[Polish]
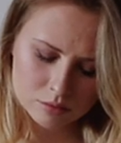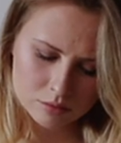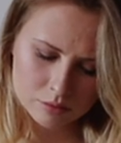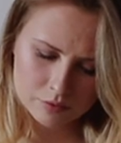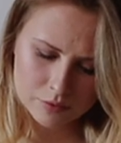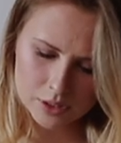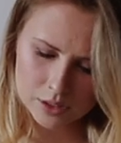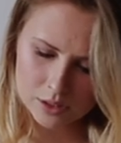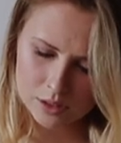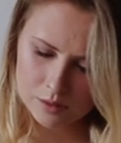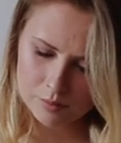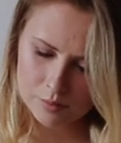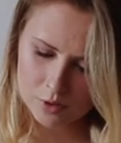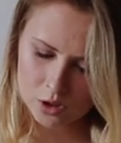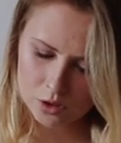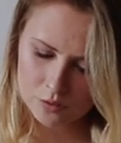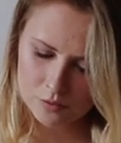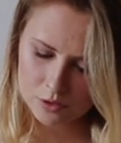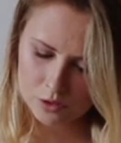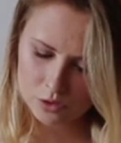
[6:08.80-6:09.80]
y, wersja
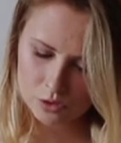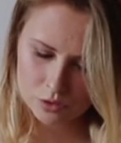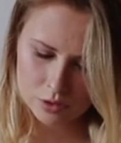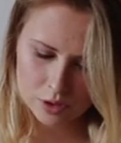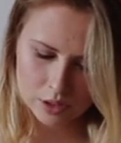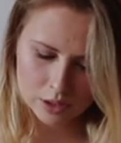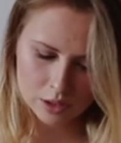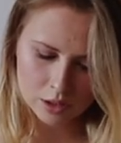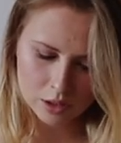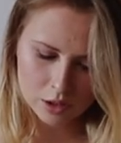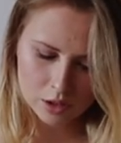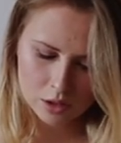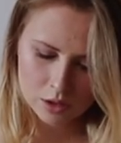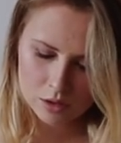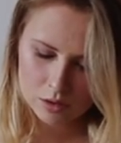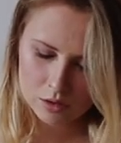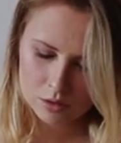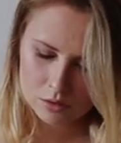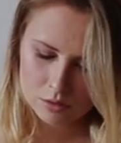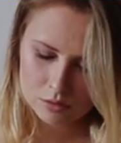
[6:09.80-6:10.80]
smakowa do tej,
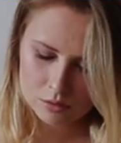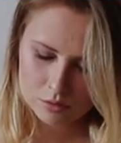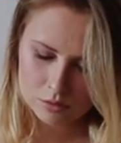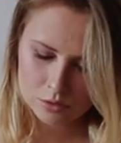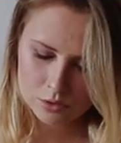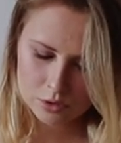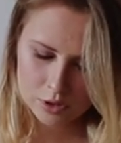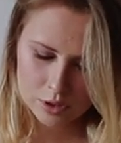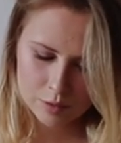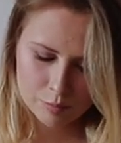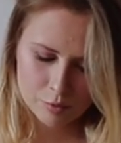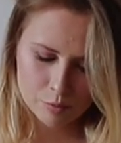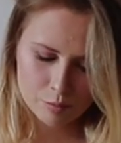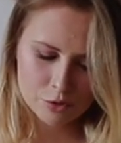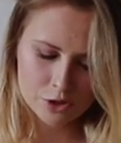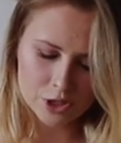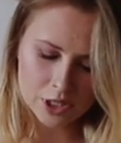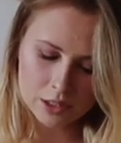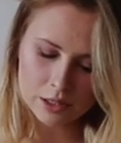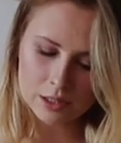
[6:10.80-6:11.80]
do tej
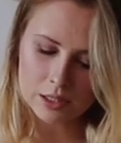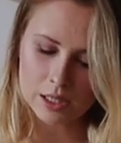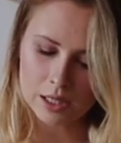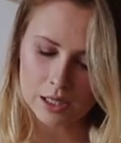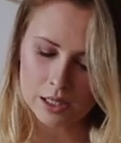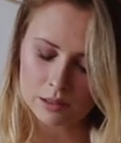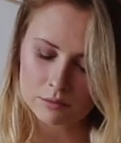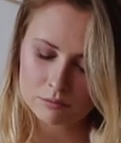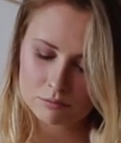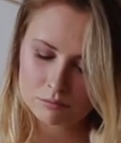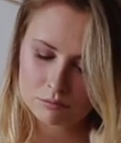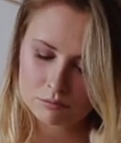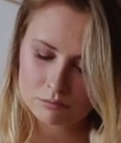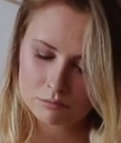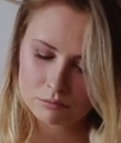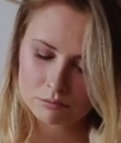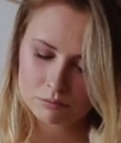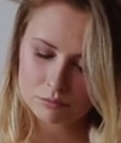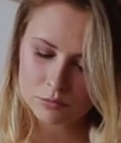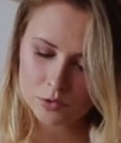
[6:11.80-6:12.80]
poprzedniej
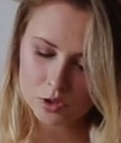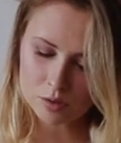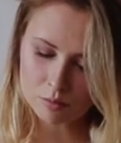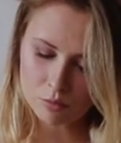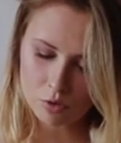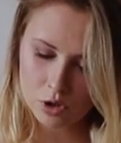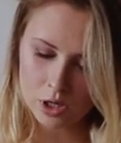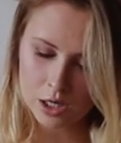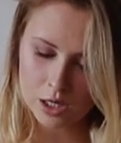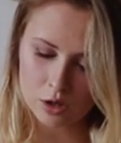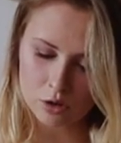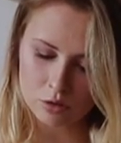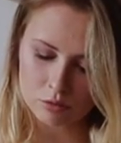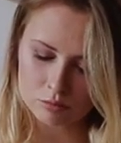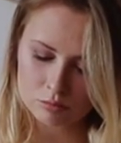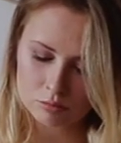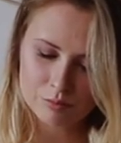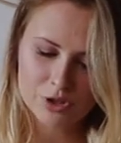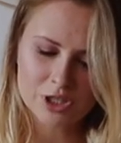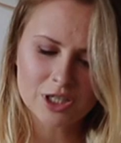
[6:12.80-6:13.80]
z
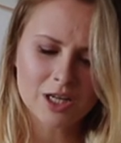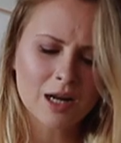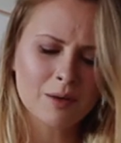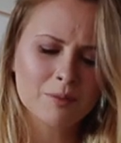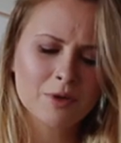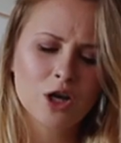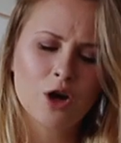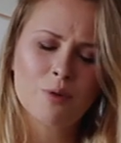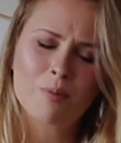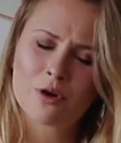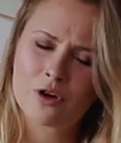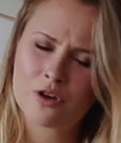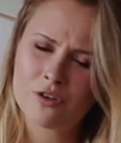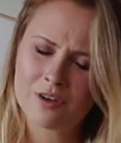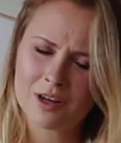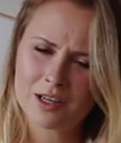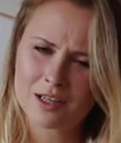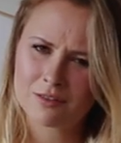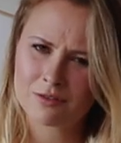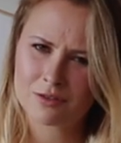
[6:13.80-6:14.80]
morelą. Przynajmniej
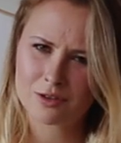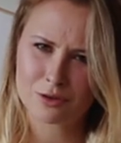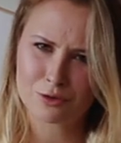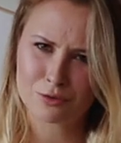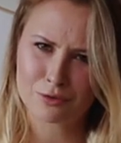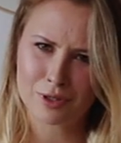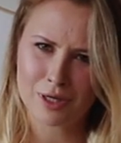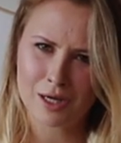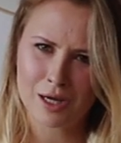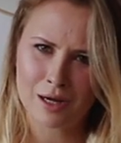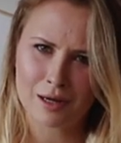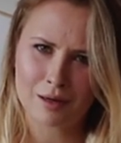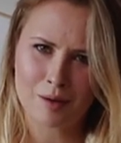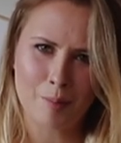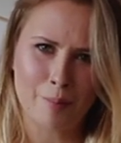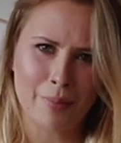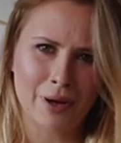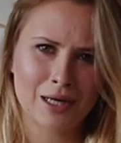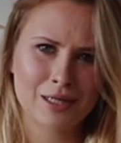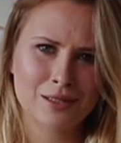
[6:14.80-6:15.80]
opakowanie wygląda
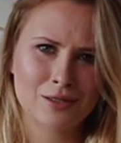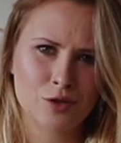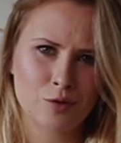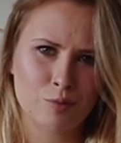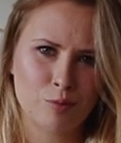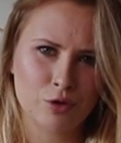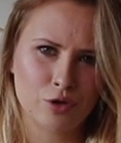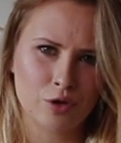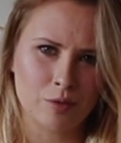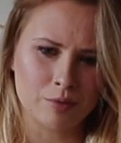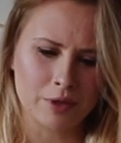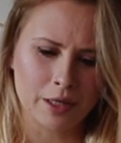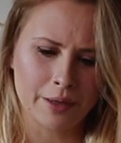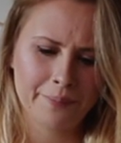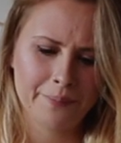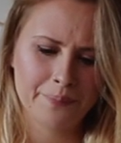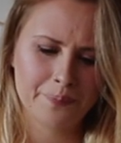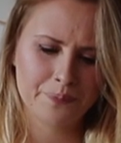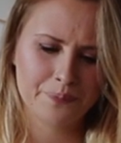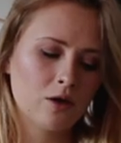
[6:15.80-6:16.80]
bardzo
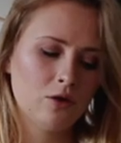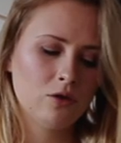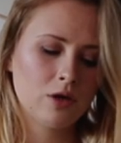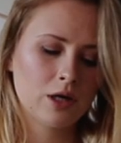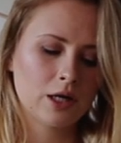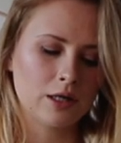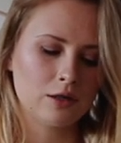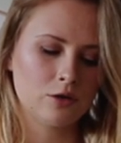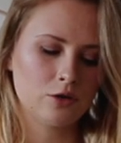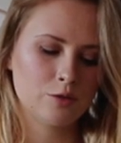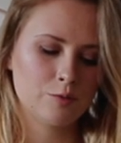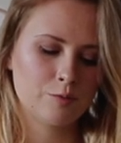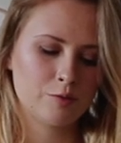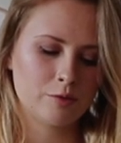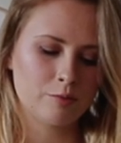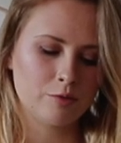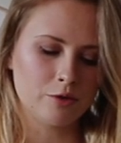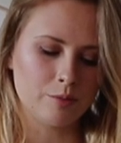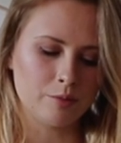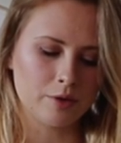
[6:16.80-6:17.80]
podobnie. Ok, to
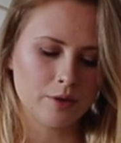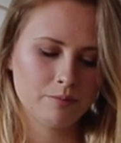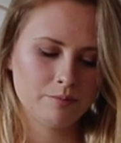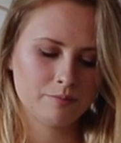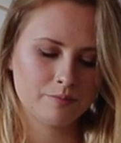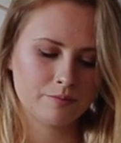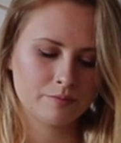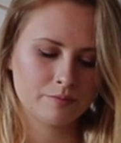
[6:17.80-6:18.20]
spróbujmy.